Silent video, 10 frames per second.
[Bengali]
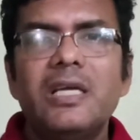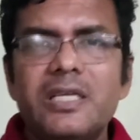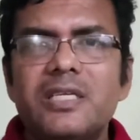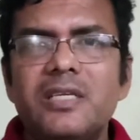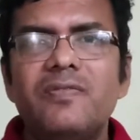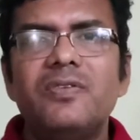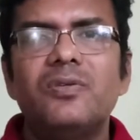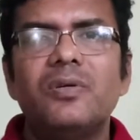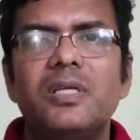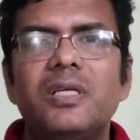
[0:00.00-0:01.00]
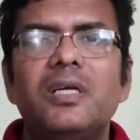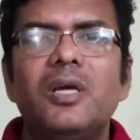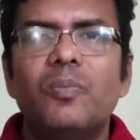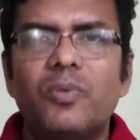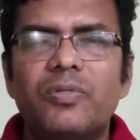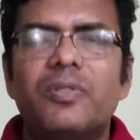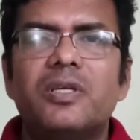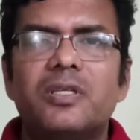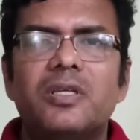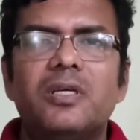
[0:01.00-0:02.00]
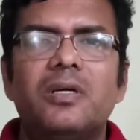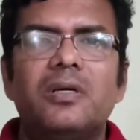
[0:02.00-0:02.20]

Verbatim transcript: ইন্ডিভিজুয়ালি প্রত্যেকটা